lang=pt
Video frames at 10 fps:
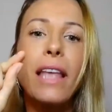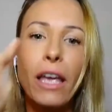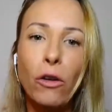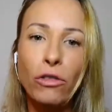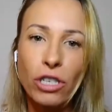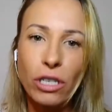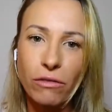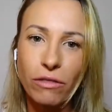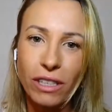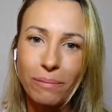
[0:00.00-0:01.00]
Eu
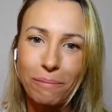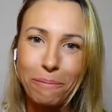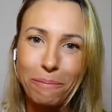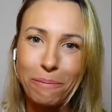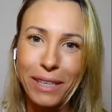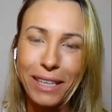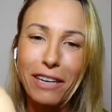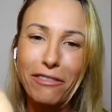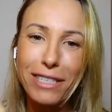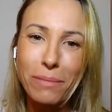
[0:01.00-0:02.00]
tive,
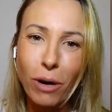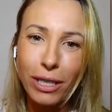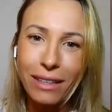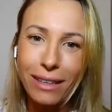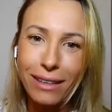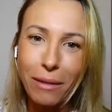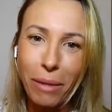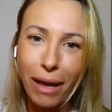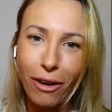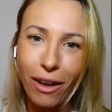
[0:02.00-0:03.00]
então vocês podem ter
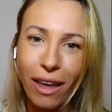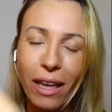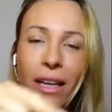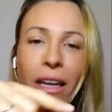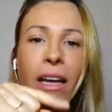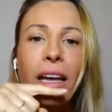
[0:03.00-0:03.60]
também, ok?